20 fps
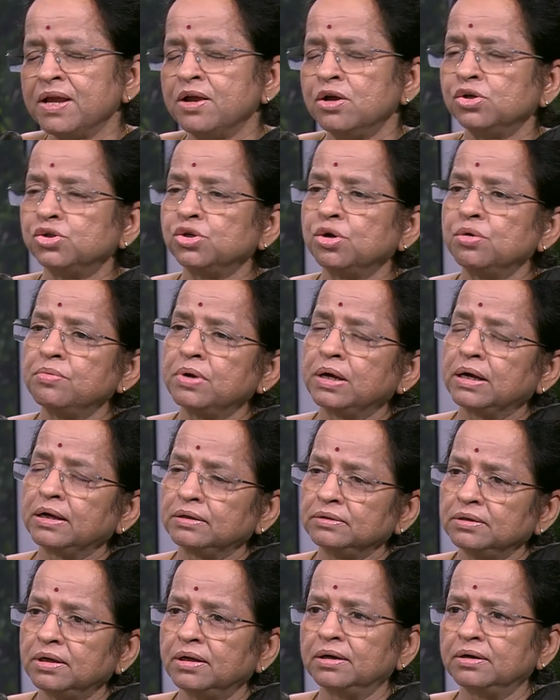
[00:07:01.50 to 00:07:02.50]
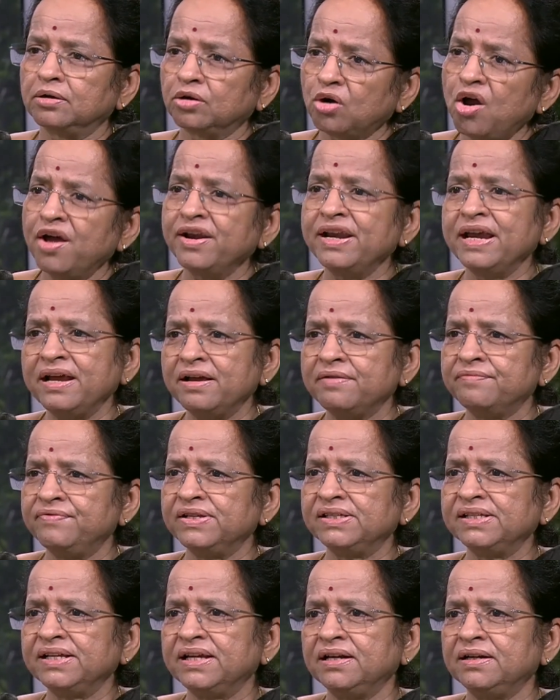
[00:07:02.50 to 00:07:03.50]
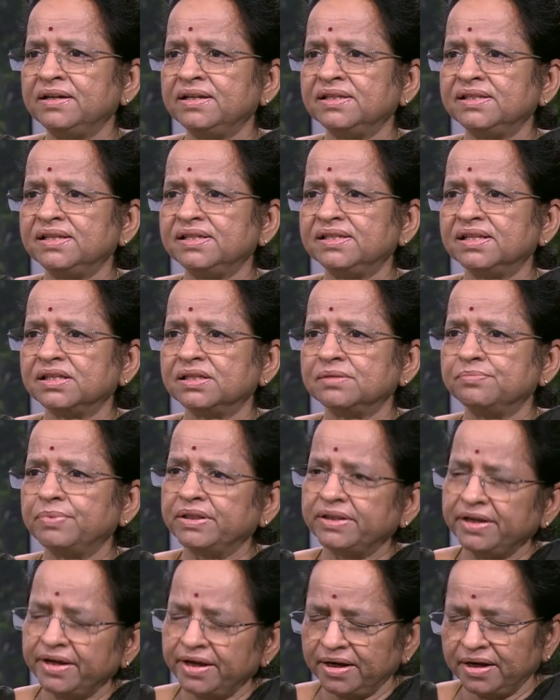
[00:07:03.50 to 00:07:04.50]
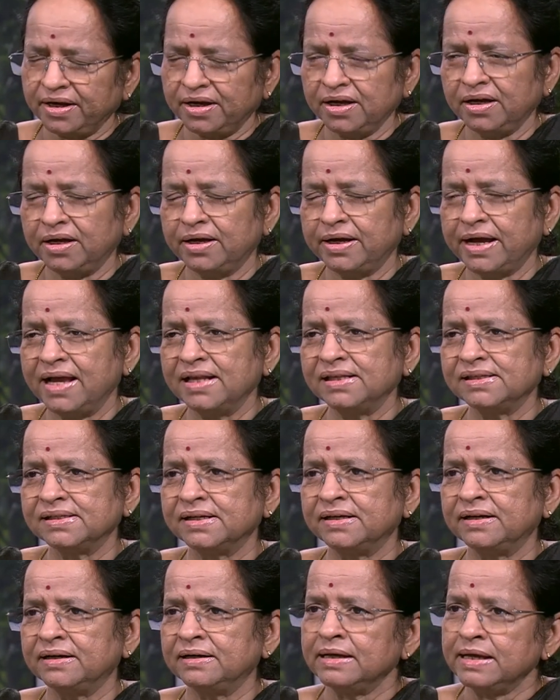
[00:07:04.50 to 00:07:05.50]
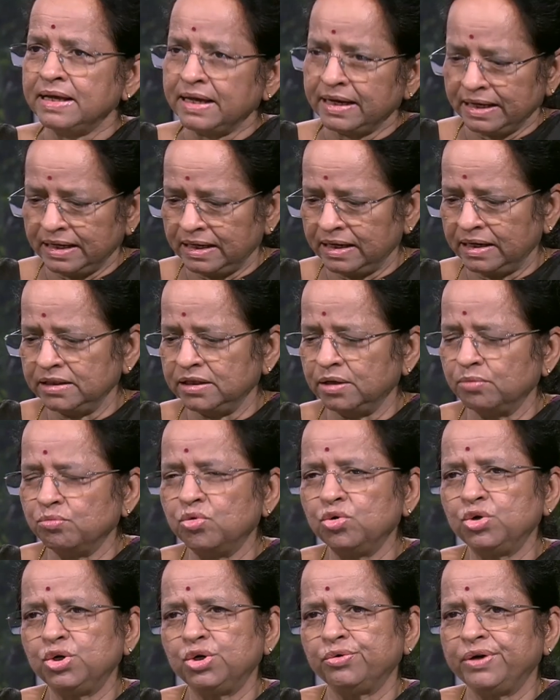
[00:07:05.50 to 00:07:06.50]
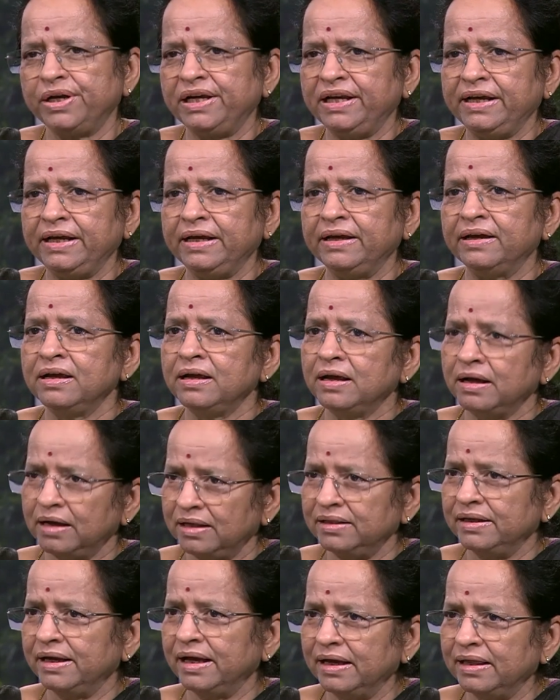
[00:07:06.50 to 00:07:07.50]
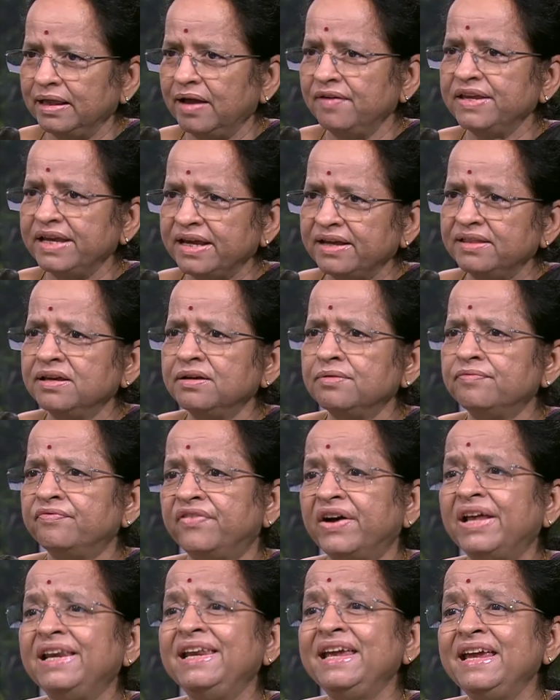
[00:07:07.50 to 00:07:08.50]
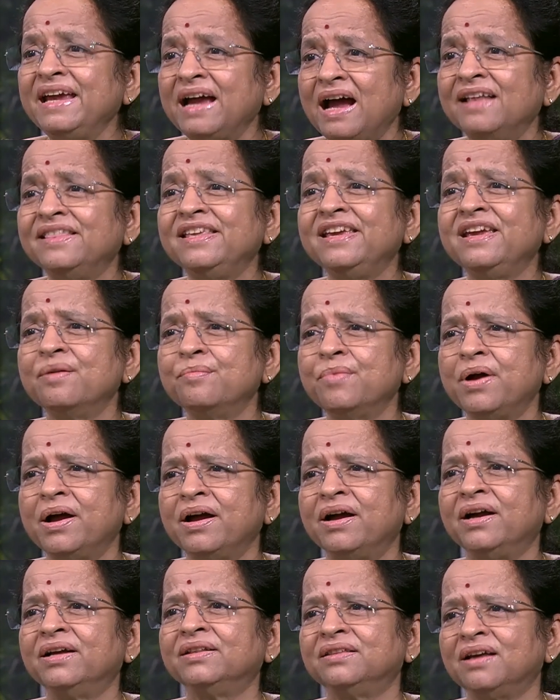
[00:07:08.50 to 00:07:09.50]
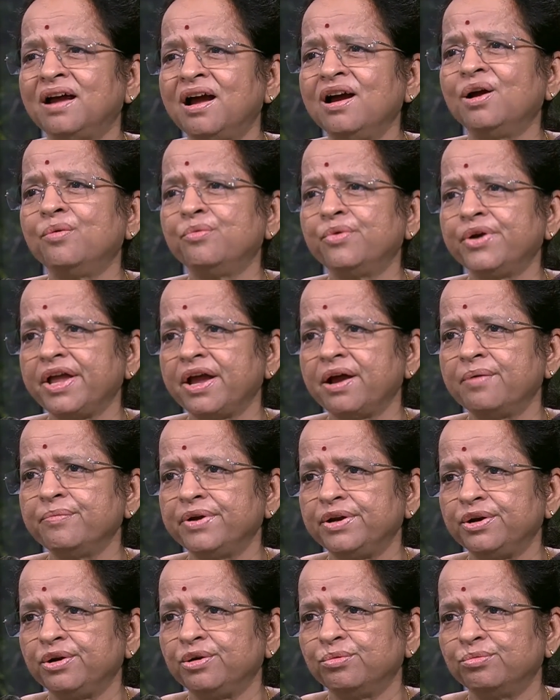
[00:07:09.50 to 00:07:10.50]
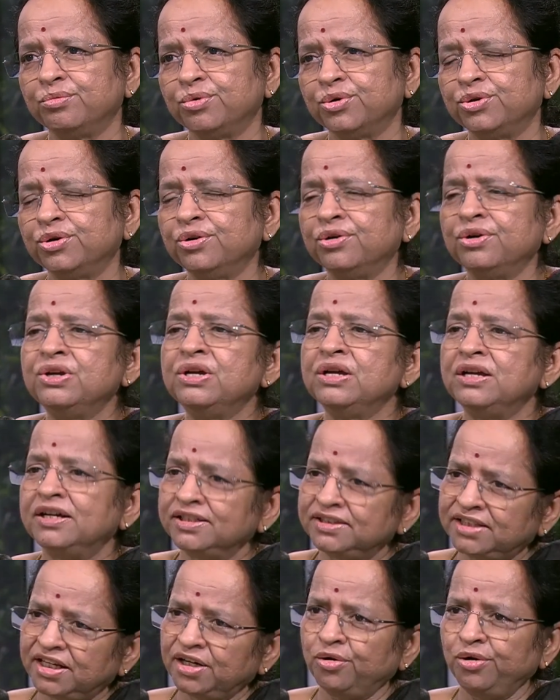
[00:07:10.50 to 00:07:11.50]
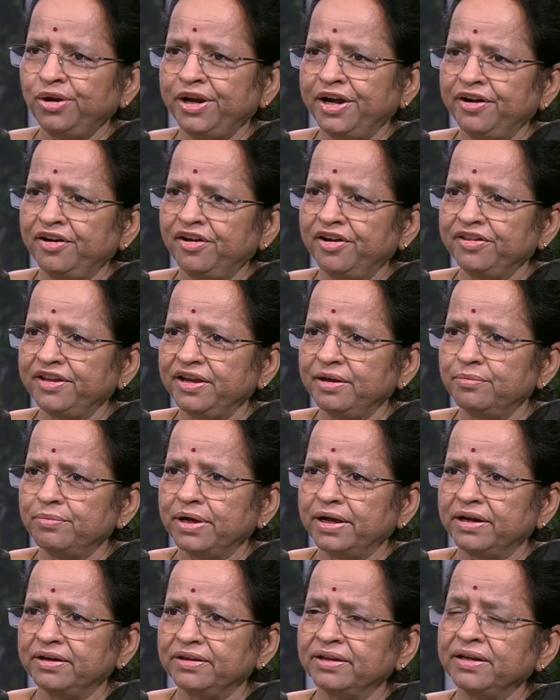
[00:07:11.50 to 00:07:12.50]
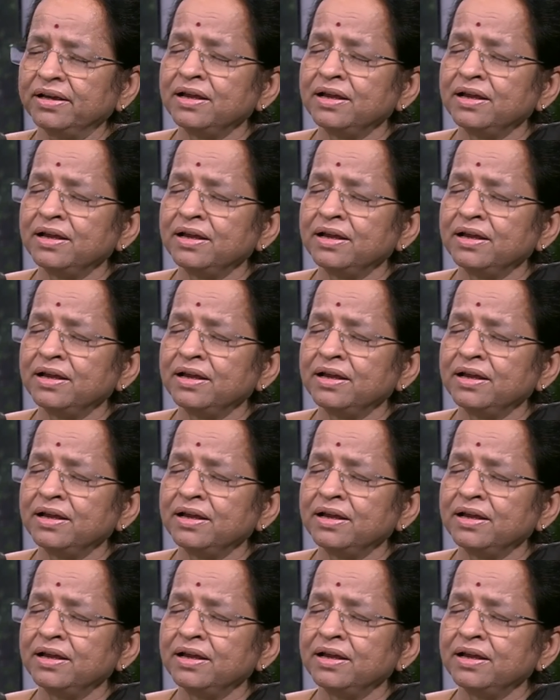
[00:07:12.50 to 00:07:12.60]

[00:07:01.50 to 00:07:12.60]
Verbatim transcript: ஸோ இந்த க்ரானிக் ஃபிசிக்கல் டிசீசஸ் பார்த்தீங்கன்னாக்கா கேன்சர் இல்லை இந்த மூட்டு வலி அதாவது எது வலி அதிகமாக தாங்க முடியாமல் இருக்கும்போதோ தற்கொலை எண்ணம் அதிகமாகிடுது